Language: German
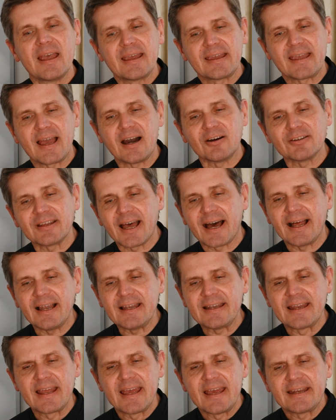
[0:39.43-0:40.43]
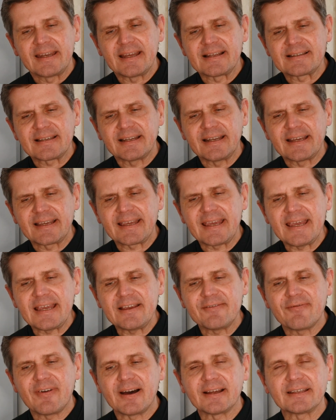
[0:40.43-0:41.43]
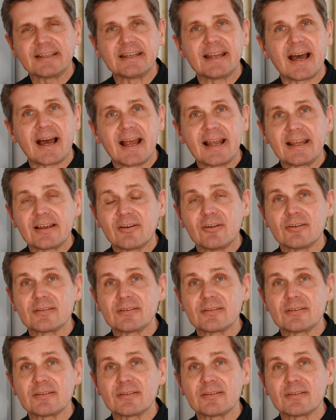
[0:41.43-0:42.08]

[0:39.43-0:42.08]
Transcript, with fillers: Ja, und allen, die an seiner Gegenwart in der heiligen